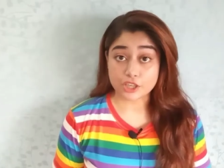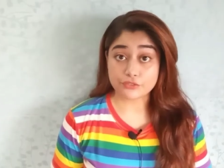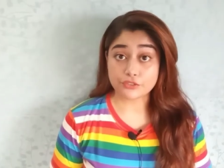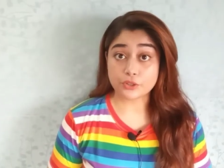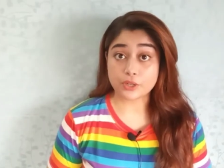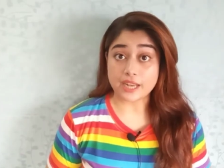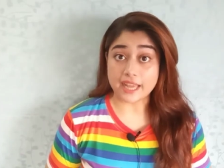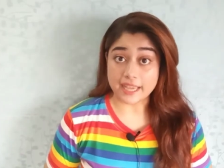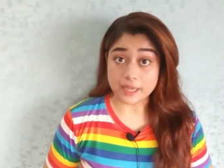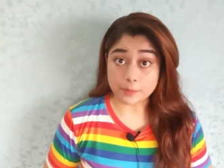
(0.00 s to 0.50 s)
इफ़
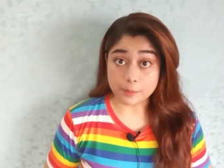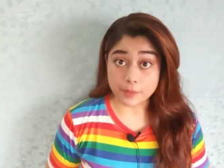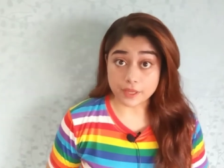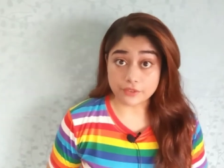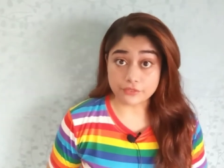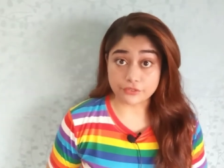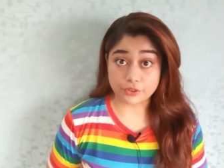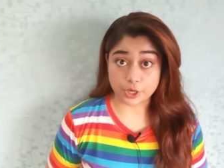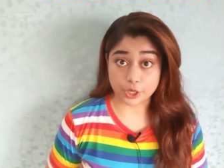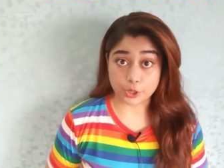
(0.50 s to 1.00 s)
यू लाइक
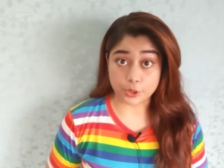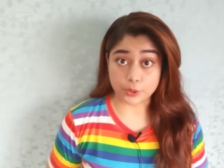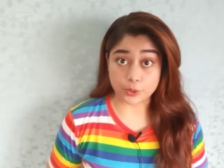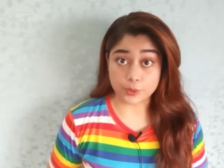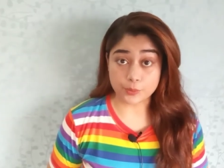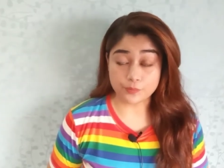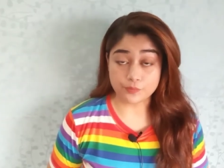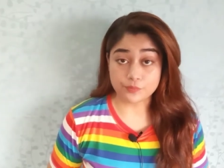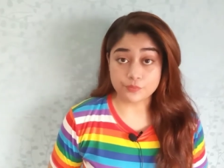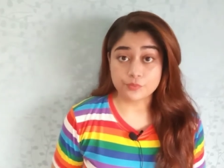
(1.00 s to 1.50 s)
माई वीडियो
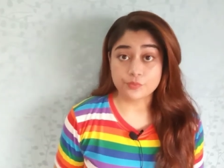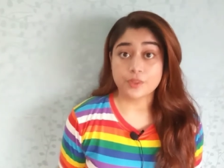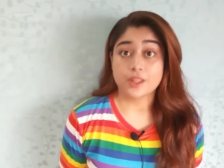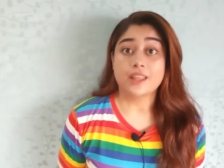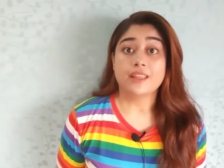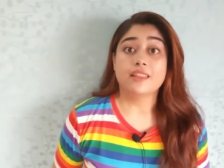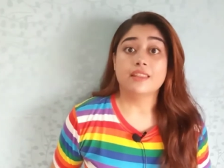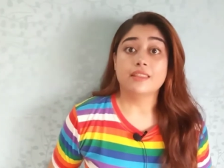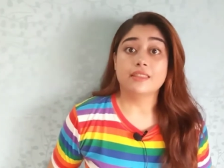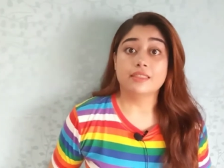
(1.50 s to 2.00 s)

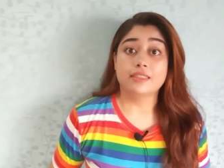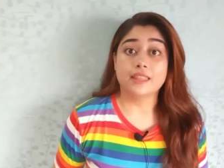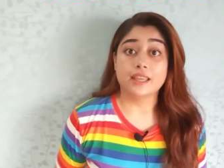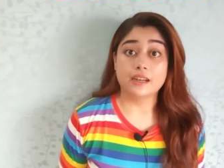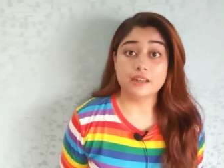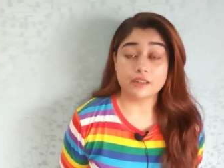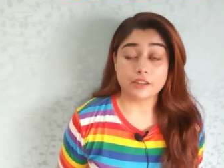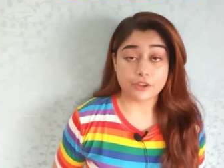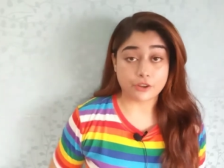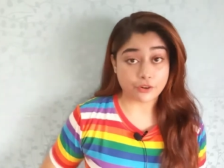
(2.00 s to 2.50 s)

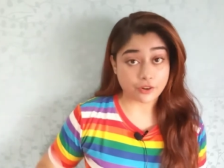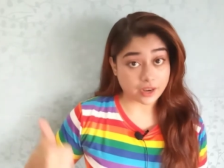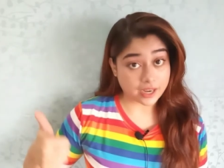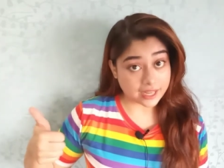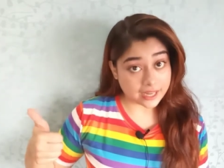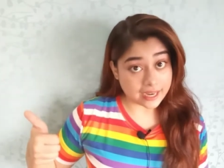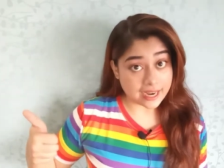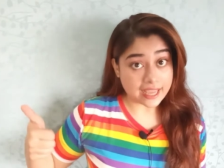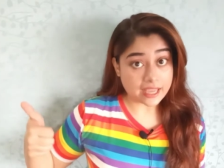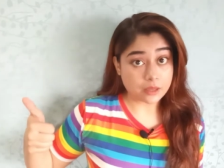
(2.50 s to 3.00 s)
देन
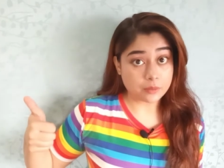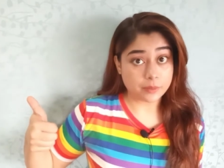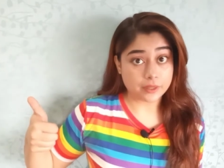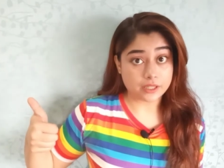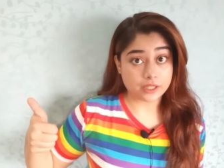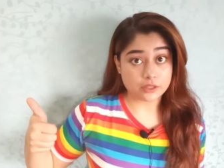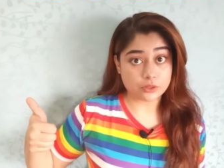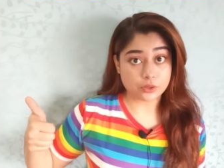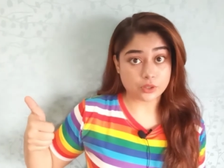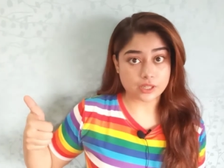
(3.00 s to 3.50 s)
ग्रे लाइक
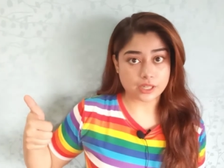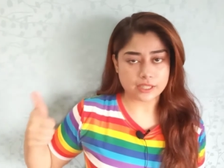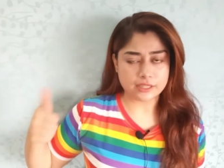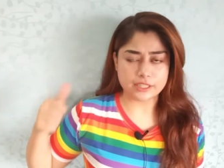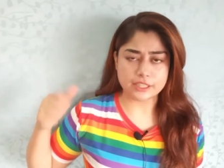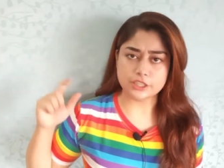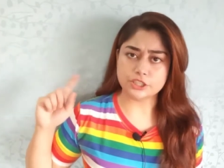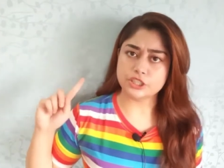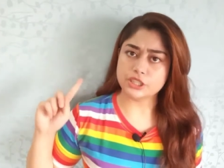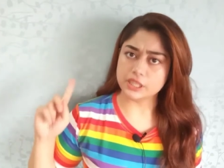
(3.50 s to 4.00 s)
बटन को कर
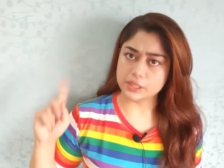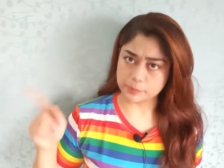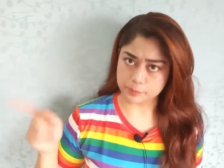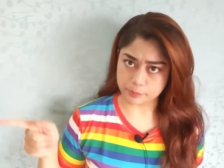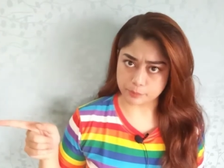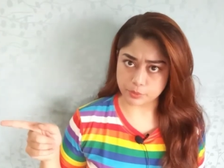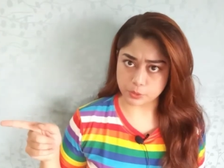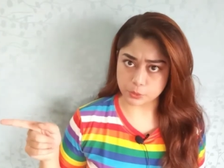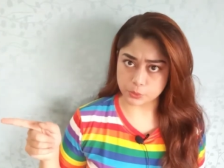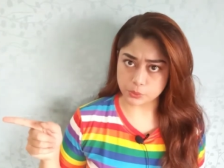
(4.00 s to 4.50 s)
दीजिए
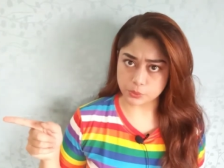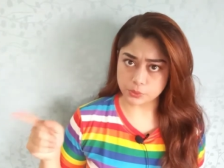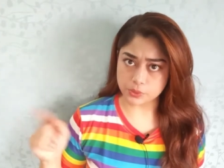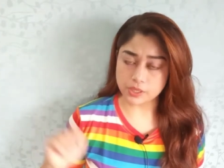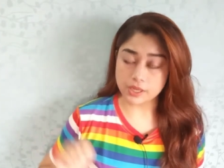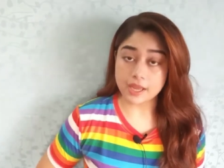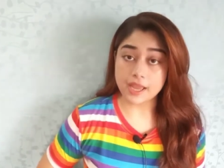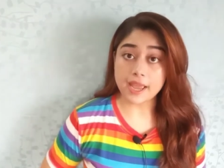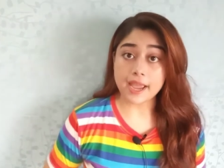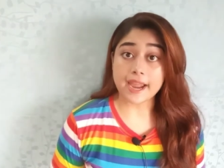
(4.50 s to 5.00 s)
ब्लू
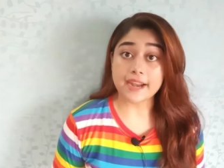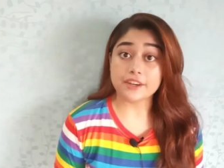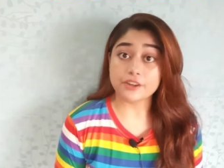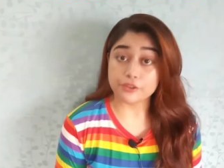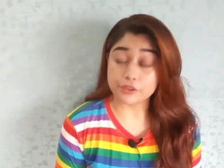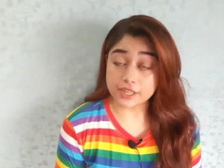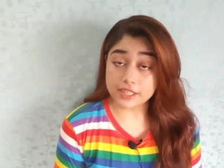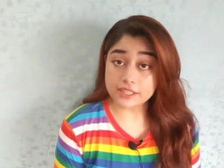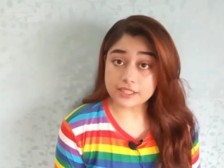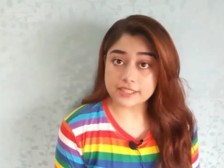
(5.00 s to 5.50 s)
एंड
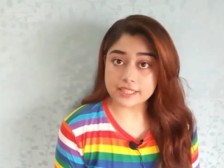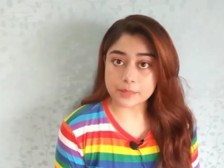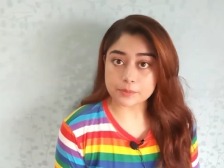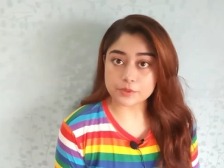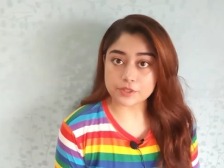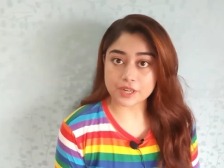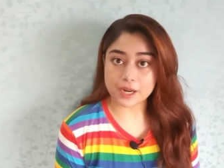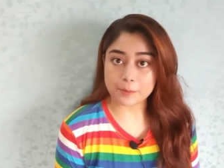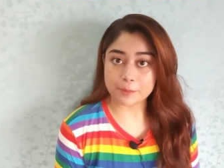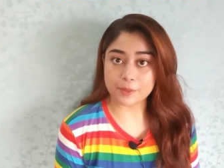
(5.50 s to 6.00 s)
रेड
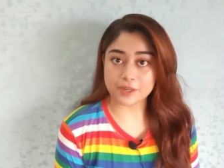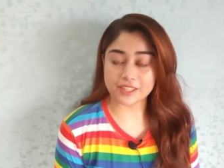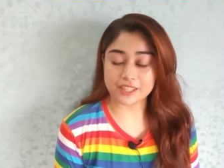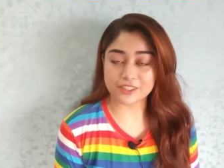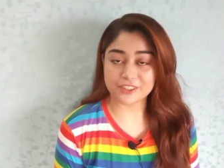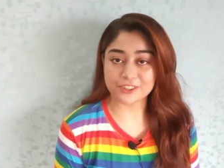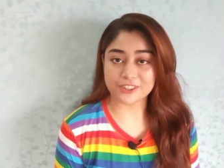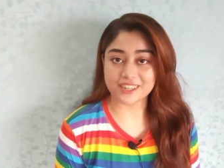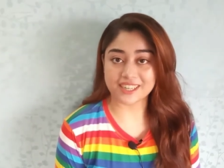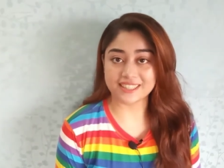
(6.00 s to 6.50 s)
सब्सक्राइब
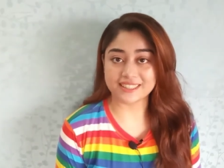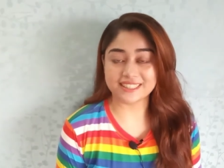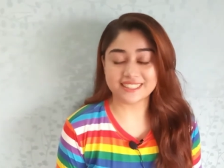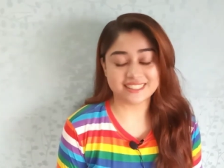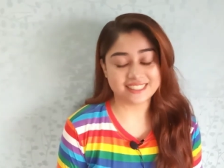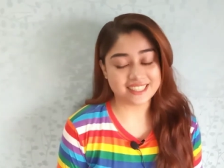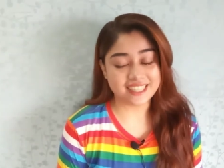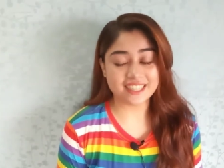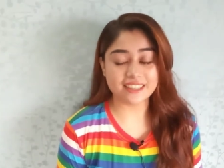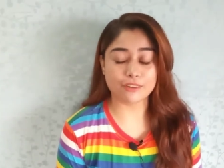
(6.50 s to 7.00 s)
बटन को कर
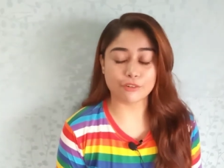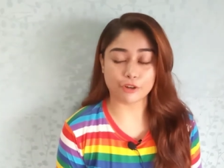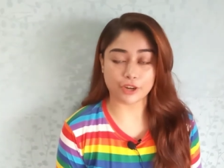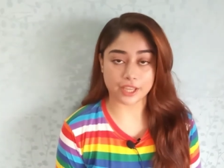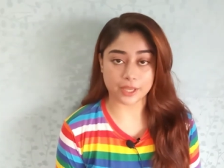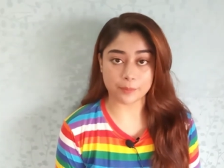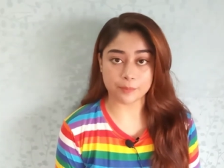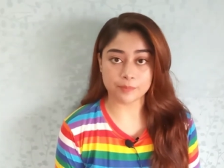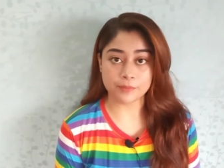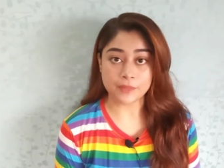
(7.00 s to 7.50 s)
दीजिए ग्रे